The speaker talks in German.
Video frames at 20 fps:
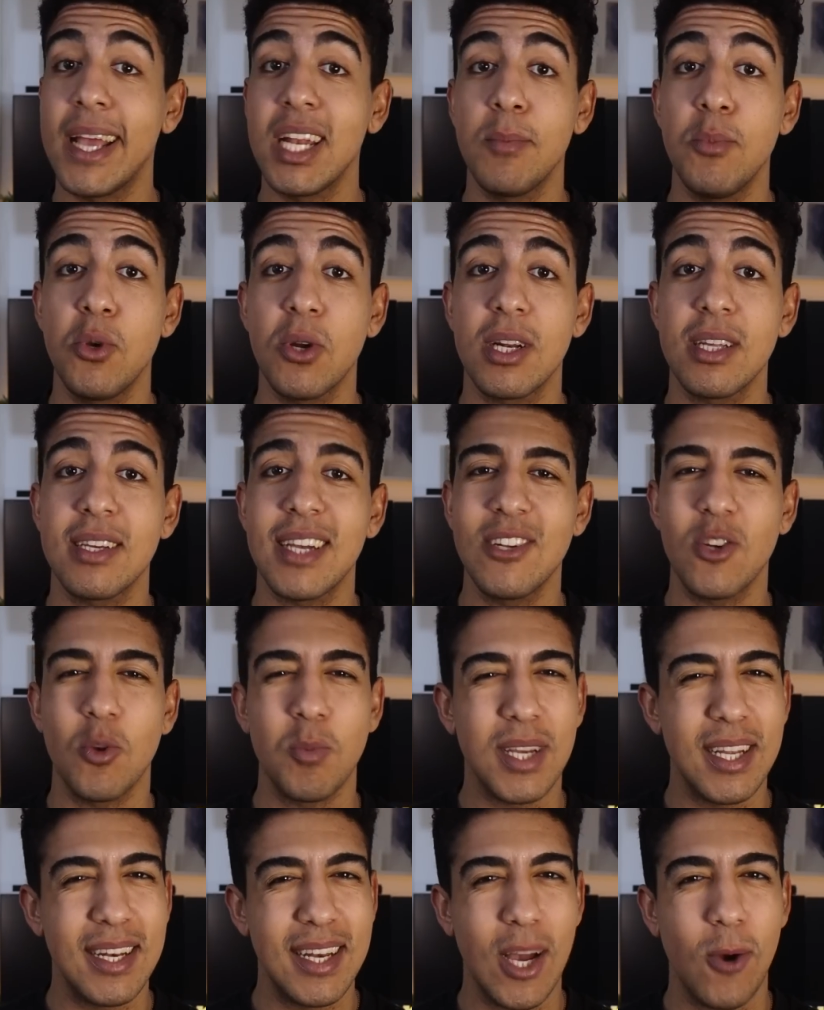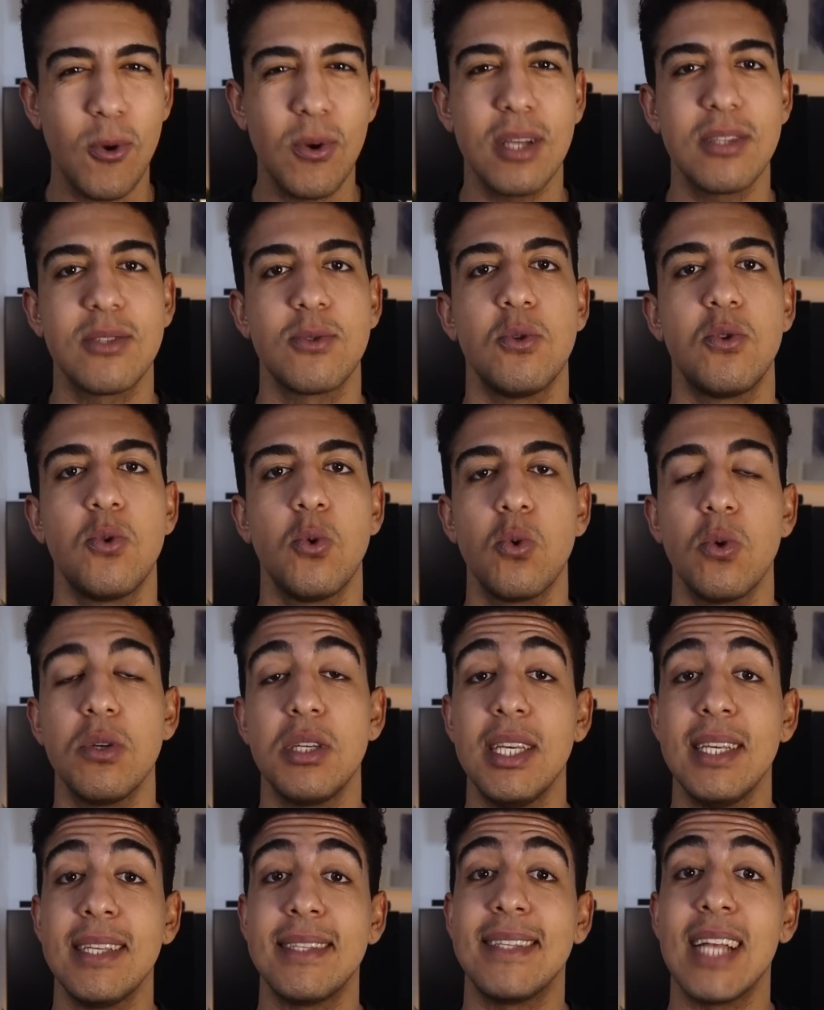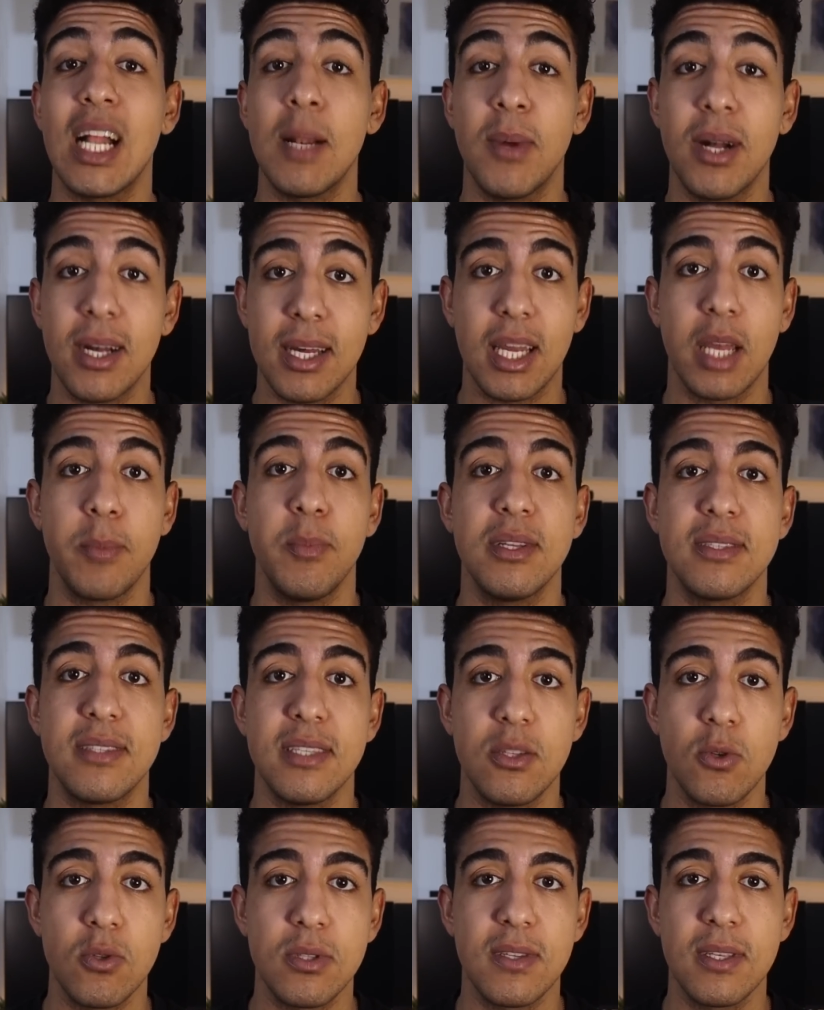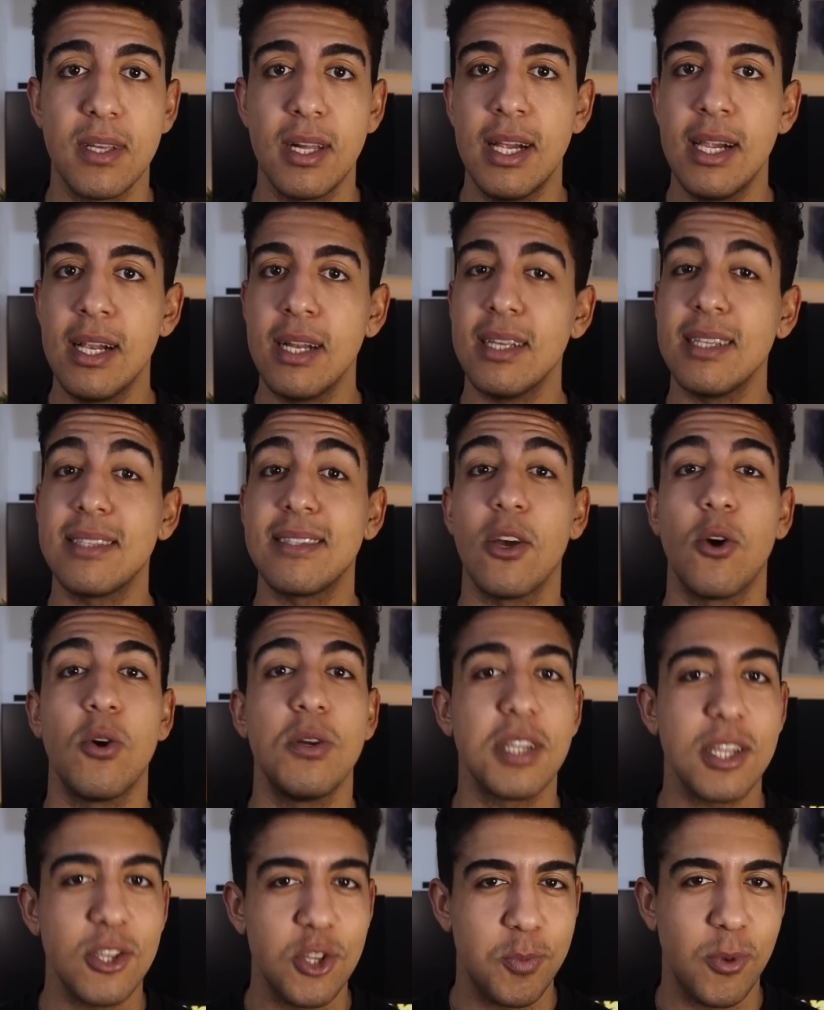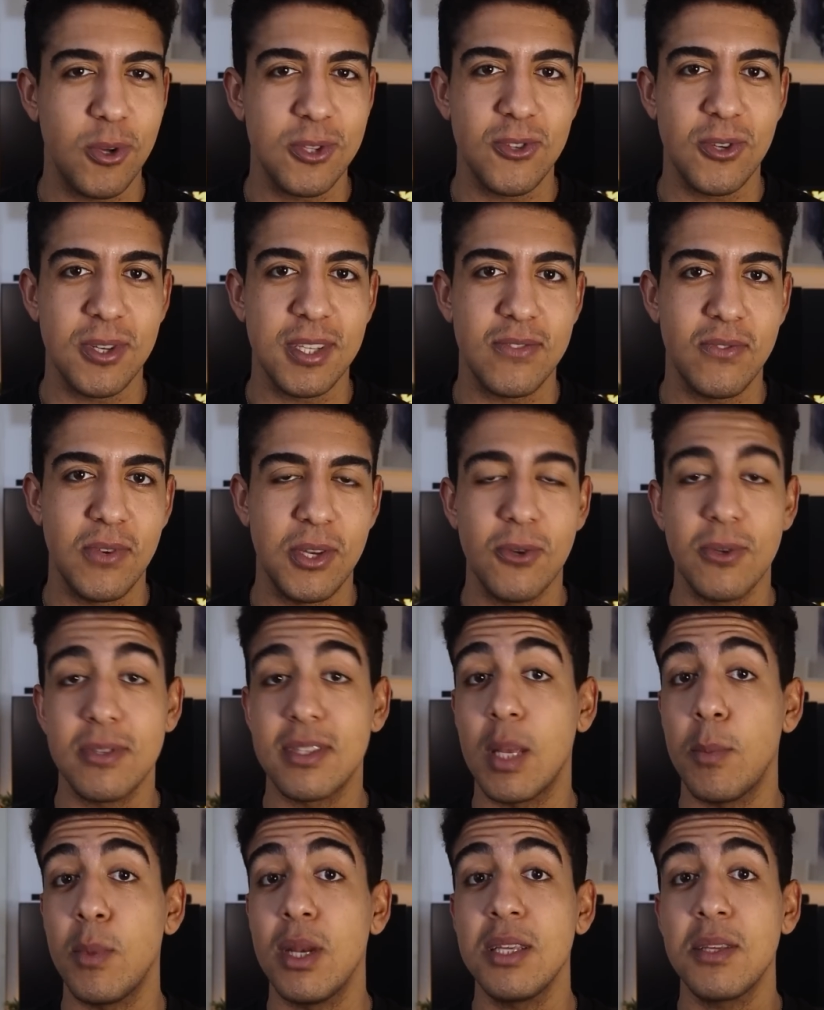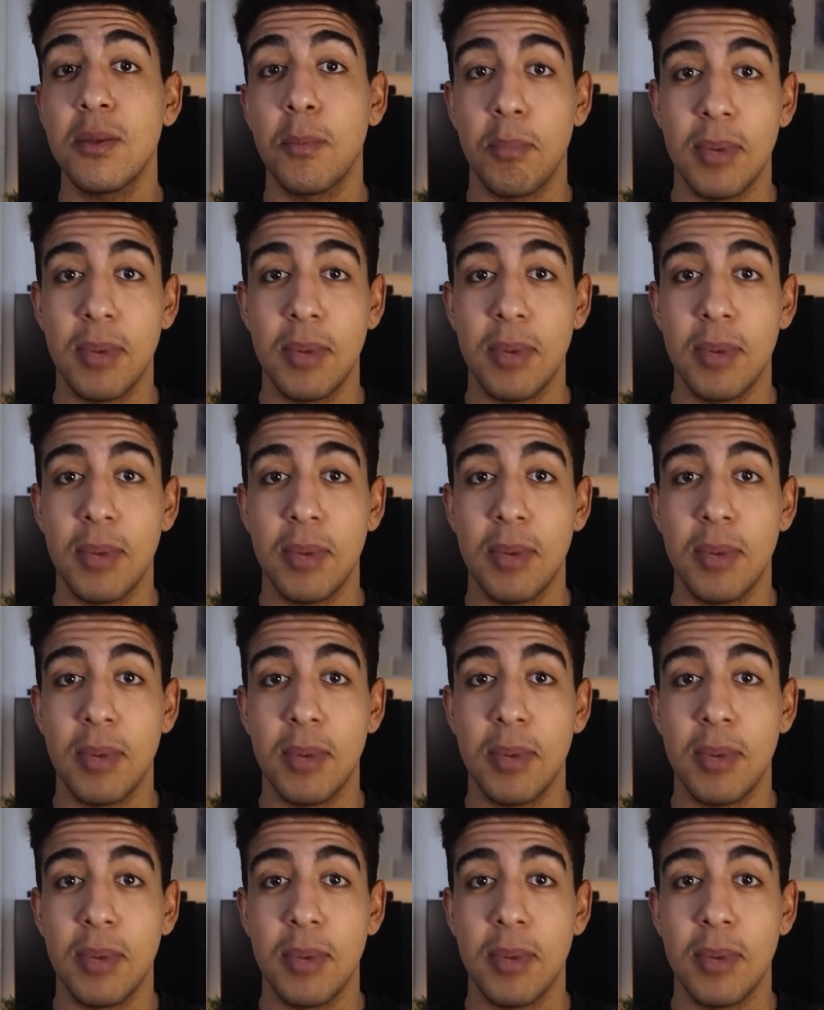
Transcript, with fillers: Eine Möglichkeit, um genau das zu tun und die ich selber regelmäßig nutze, ist der heutige Sponsor des Videos, nämlich